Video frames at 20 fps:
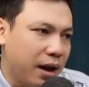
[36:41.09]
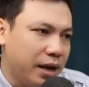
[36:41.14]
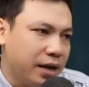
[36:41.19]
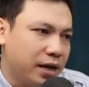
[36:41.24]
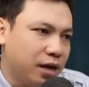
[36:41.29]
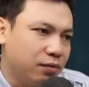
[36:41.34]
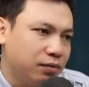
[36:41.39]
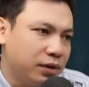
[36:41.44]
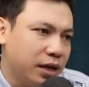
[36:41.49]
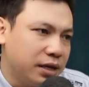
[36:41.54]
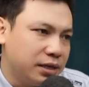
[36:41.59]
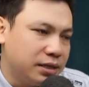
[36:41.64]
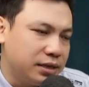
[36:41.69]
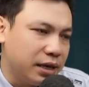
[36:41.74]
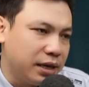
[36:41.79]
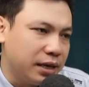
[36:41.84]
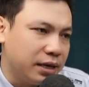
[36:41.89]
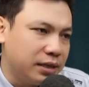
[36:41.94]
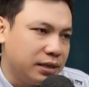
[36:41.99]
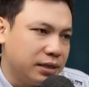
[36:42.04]
nhịn thở
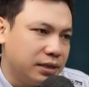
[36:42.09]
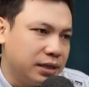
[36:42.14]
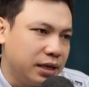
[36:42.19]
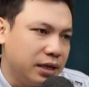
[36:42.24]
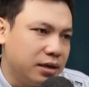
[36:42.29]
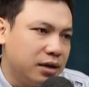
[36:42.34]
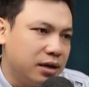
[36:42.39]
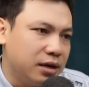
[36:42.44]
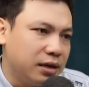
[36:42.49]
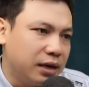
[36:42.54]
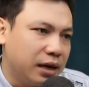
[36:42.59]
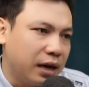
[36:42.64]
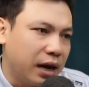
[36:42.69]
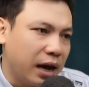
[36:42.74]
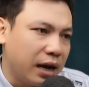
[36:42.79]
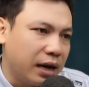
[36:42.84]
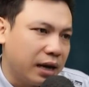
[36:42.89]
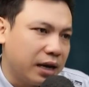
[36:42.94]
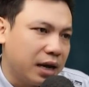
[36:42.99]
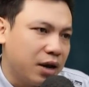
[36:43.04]
nhăn mặt ôm
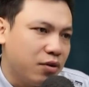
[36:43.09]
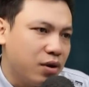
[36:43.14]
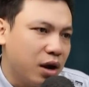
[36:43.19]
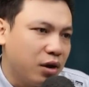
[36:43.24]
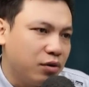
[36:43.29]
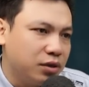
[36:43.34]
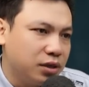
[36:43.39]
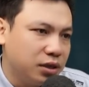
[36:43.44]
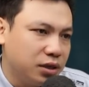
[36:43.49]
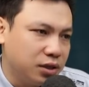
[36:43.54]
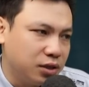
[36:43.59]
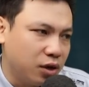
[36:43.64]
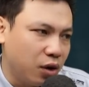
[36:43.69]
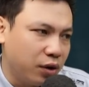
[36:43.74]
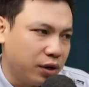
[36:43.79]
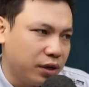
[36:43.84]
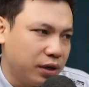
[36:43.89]
bụng mà chạy cho kịp.